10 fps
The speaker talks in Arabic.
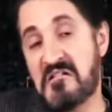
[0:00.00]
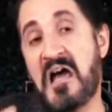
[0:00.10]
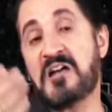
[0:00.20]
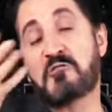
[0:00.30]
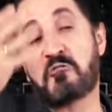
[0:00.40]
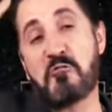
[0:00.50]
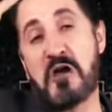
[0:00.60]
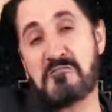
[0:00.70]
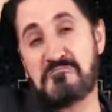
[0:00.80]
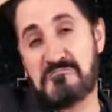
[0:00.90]
أحد
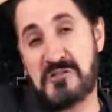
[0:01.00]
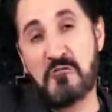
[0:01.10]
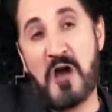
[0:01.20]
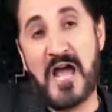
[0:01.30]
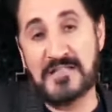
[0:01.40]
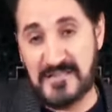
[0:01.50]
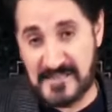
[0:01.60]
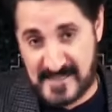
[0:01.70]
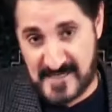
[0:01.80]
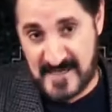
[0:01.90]
الرواة له
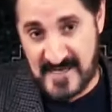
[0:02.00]
أحاديث